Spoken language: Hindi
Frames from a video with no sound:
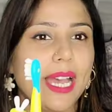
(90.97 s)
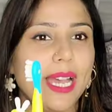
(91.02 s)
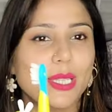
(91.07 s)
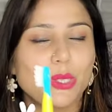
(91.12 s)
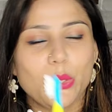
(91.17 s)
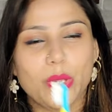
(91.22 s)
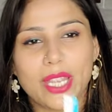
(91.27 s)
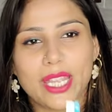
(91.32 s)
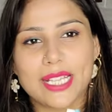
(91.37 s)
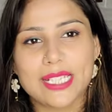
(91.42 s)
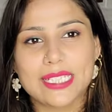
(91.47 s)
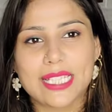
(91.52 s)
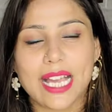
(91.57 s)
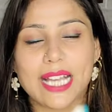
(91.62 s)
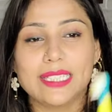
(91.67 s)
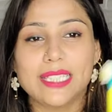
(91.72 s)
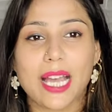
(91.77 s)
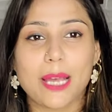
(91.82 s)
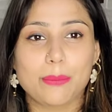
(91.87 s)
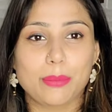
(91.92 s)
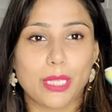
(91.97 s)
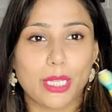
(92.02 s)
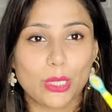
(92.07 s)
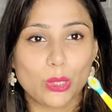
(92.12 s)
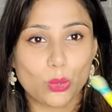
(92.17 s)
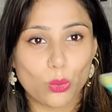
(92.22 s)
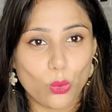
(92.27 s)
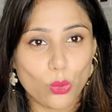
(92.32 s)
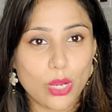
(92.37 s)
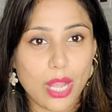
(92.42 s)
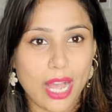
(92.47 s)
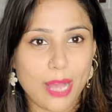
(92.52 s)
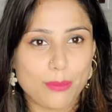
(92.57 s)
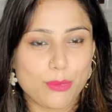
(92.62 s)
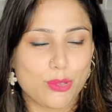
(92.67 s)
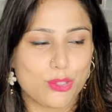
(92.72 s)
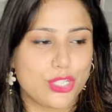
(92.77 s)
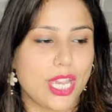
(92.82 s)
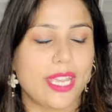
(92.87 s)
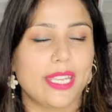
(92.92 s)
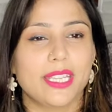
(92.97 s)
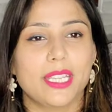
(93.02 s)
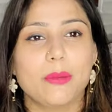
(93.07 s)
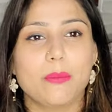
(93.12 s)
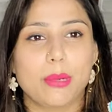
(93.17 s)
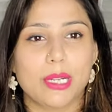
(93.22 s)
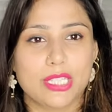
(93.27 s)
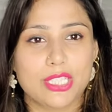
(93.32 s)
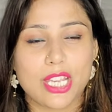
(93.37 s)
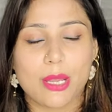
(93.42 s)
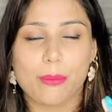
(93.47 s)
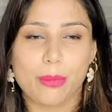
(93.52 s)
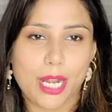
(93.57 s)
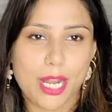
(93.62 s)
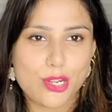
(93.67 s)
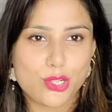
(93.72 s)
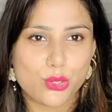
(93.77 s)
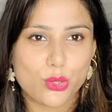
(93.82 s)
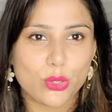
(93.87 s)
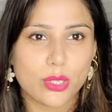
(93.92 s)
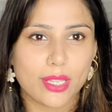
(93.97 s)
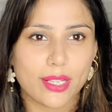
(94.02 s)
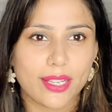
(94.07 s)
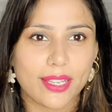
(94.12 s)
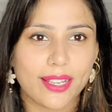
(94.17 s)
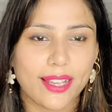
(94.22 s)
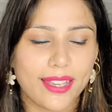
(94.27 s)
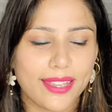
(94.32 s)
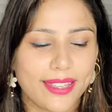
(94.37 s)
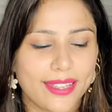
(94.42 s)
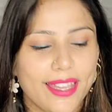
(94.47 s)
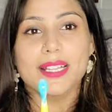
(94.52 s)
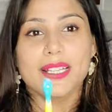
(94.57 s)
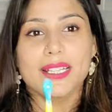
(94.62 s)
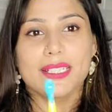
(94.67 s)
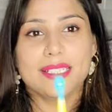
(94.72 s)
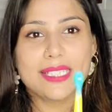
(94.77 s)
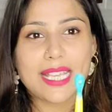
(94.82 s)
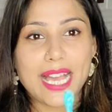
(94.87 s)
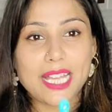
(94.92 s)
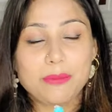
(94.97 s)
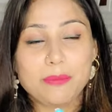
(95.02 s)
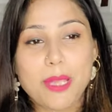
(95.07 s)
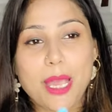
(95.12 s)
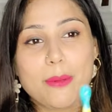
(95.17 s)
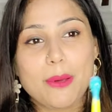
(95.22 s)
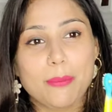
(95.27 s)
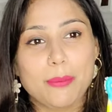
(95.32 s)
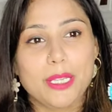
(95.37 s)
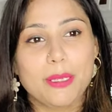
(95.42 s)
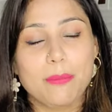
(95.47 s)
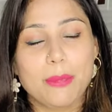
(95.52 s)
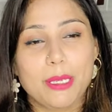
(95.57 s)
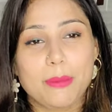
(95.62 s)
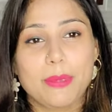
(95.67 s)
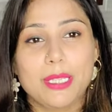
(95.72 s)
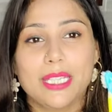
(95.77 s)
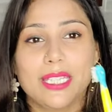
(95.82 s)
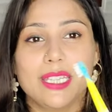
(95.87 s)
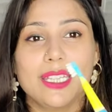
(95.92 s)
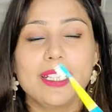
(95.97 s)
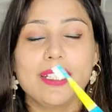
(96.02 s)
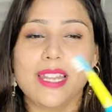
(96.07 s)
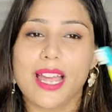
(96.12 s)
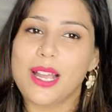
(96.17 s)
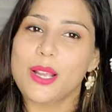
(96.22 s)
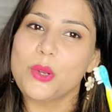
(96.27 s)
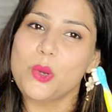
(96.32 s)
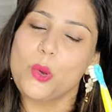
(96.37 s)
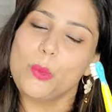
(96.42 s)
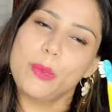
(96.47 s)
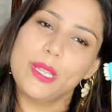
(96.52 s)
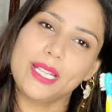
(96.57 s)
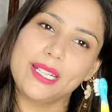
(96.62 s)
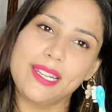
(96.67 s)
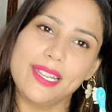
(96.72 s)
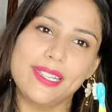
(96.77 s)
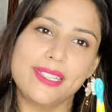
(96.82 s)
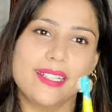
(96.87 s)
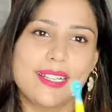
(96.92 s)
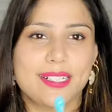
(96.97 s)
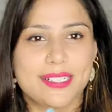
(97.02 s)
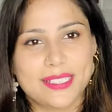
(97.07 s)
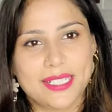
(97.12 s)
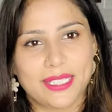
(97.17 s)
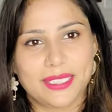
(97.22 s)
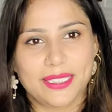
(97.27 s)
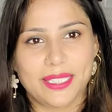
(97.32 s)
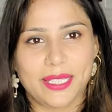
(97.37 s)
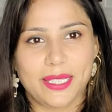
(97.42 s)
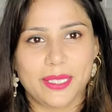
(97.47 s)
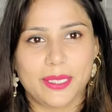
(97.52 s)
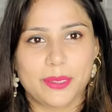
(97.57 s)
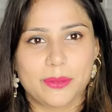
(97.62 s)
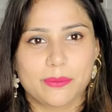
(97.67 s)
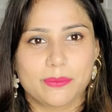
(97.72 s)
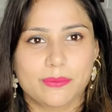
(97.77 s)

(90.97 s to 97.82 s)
है तो एक साथ आपके दो काम हो जाएंगे बच्चा ब्रश तो करेगा ही साथ में आप अपने बेबी की टंग को भी क्लीन कर सकते हैं